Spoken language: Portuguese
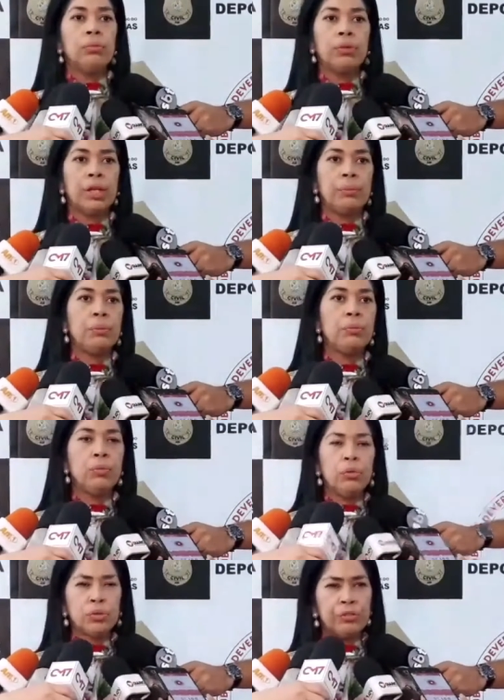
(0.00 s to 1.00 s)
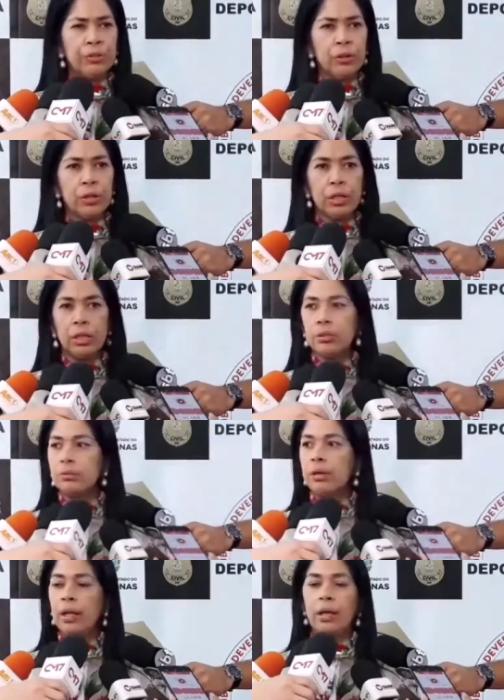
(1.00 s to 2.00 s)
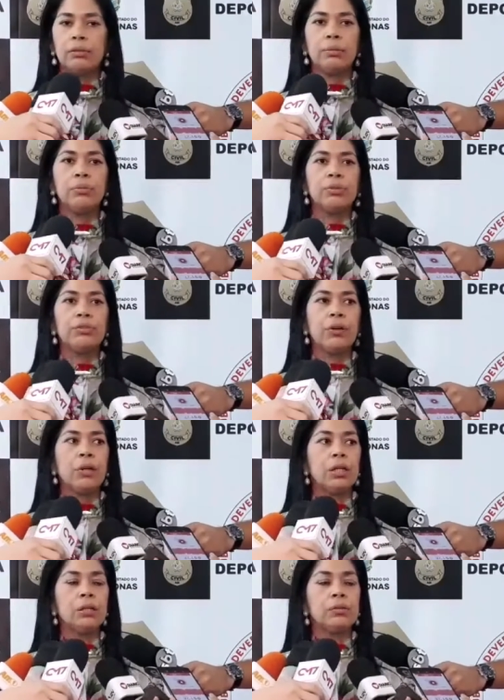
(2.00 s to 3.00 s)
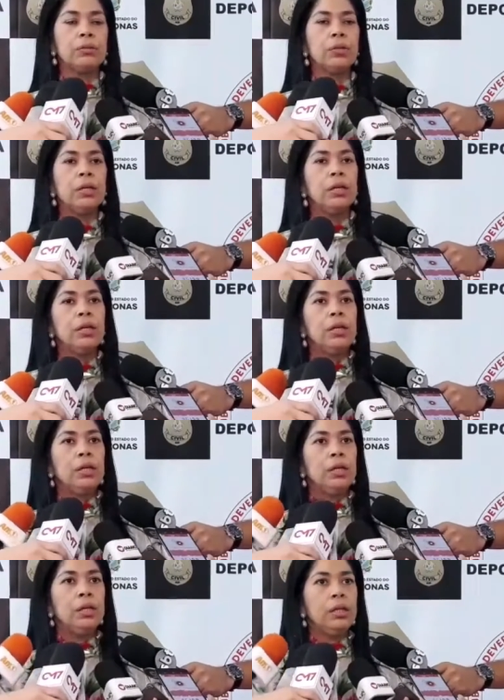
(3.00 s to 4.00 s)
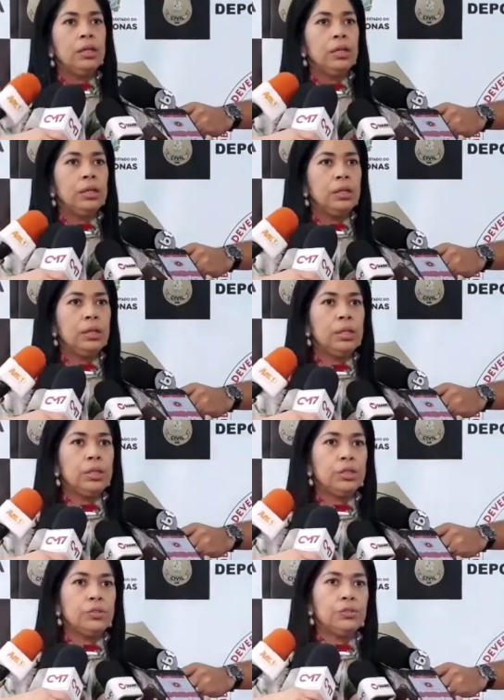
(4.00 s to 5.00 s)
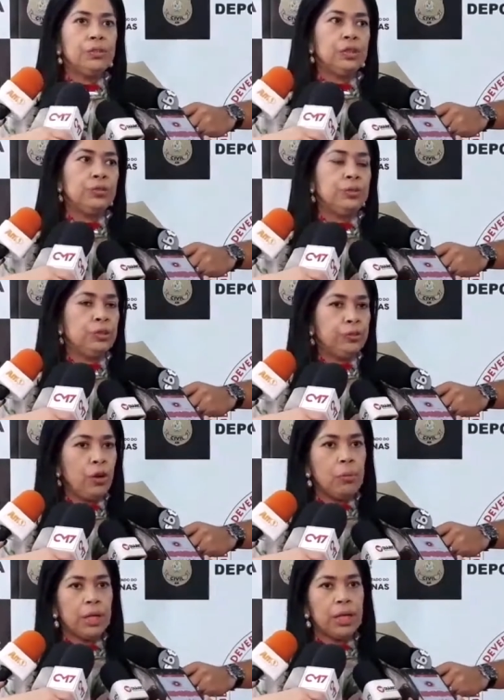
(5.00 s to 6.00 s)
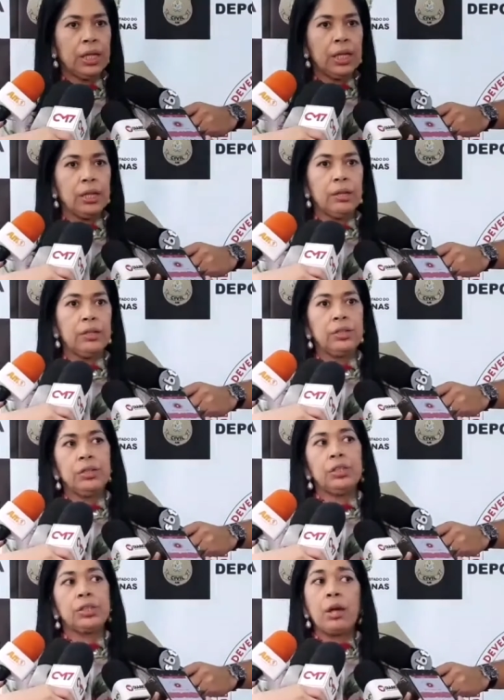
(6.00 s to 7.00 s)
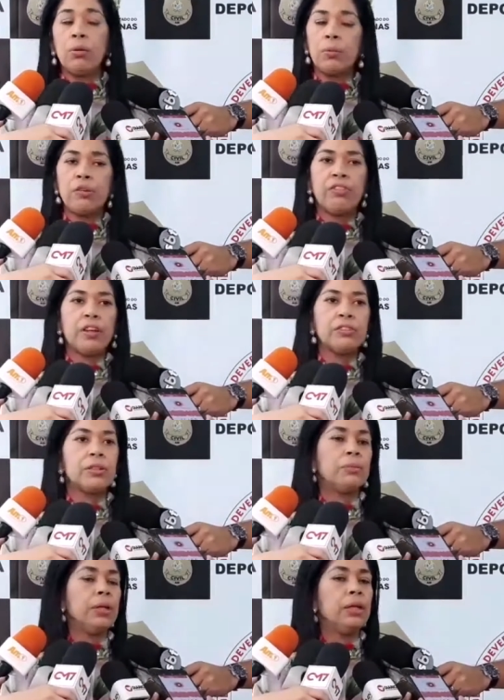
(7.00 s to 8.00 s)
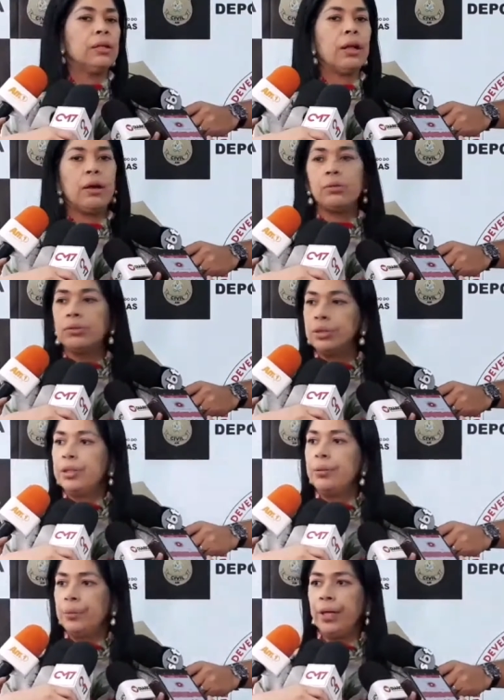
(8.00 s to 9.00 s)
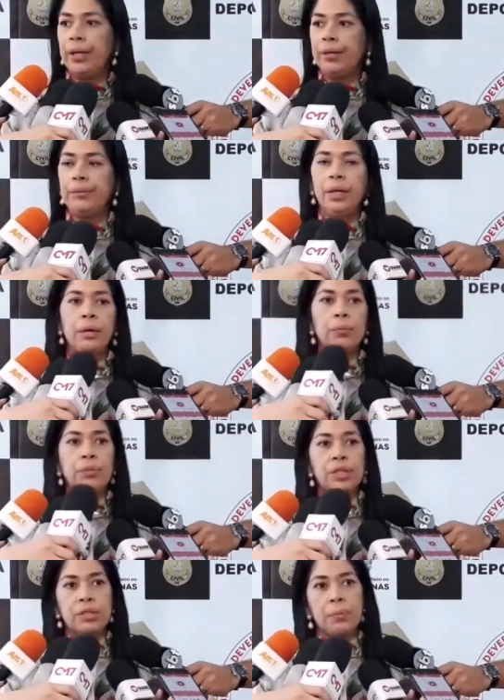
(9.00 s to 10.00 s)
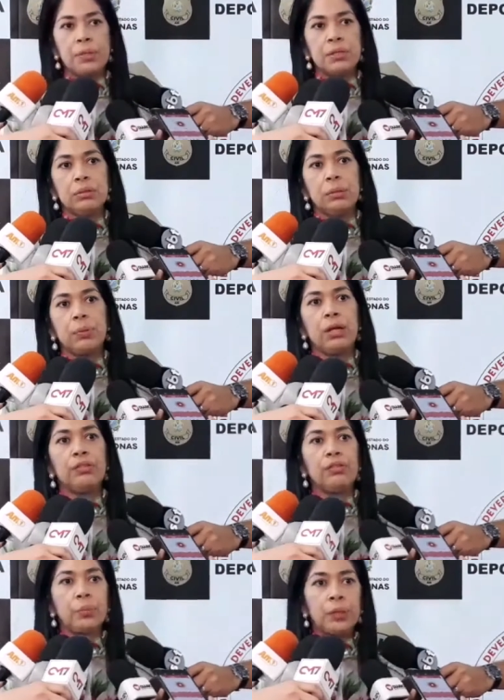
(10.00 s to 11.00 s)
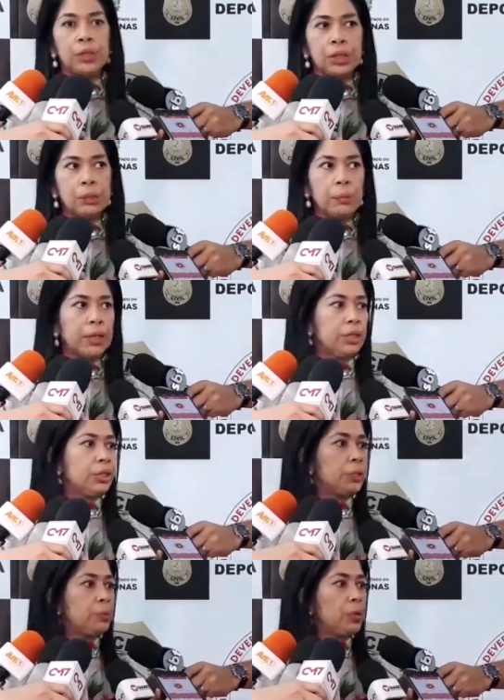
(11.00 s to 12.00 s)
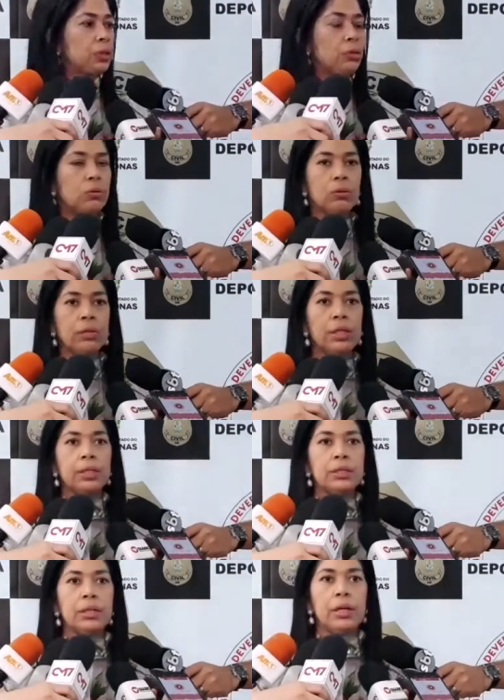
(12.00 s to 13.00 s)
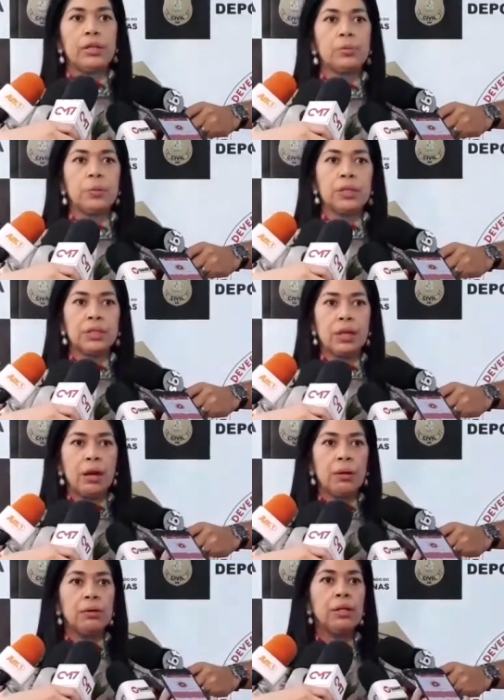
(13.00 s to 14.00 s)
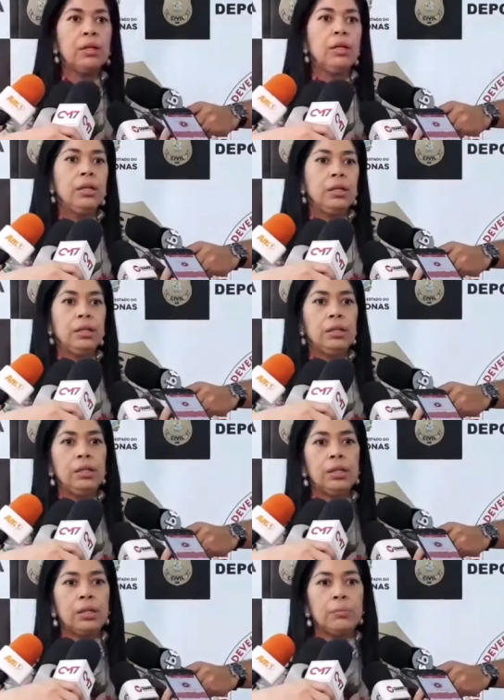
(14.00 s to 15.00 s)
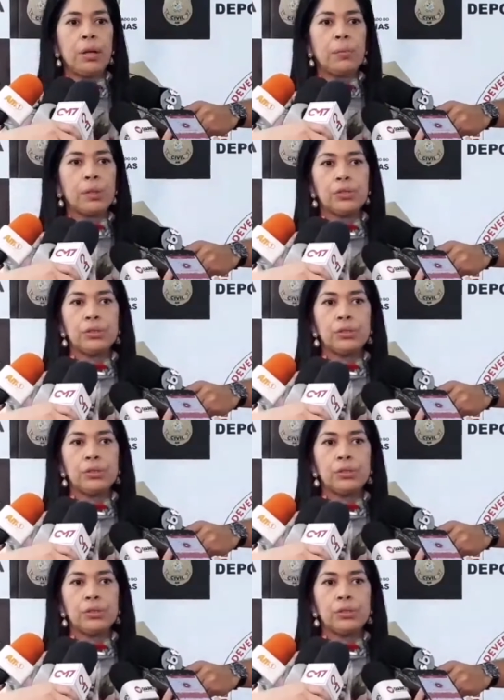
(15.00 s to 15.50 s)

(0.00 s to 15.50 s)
um crime muito violento, o relato é muito violento e, e de, de, de, forma que está comprovado também em laudo de IML. Por isso, a prisão temporária foi pedida para que a gente possa concluir esse inquérito policial e encaminhar para a